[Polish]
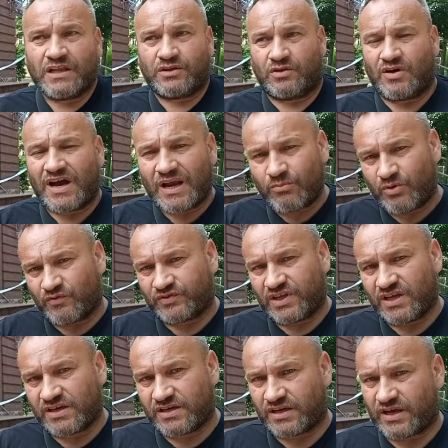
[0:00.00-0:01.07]
To albo w
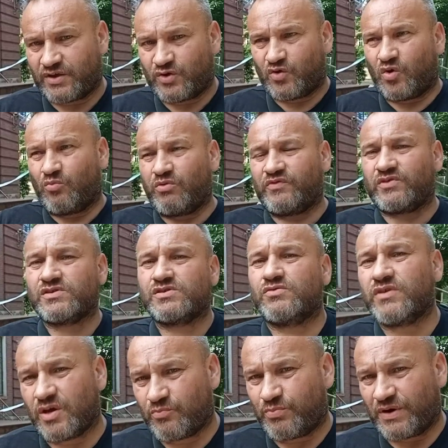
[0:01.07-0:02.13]
tym kraju
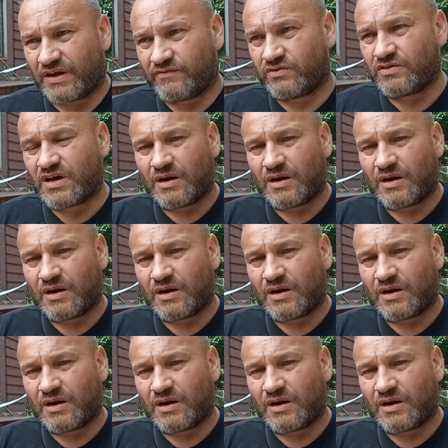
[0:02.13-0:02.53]
obowiązuje prawo,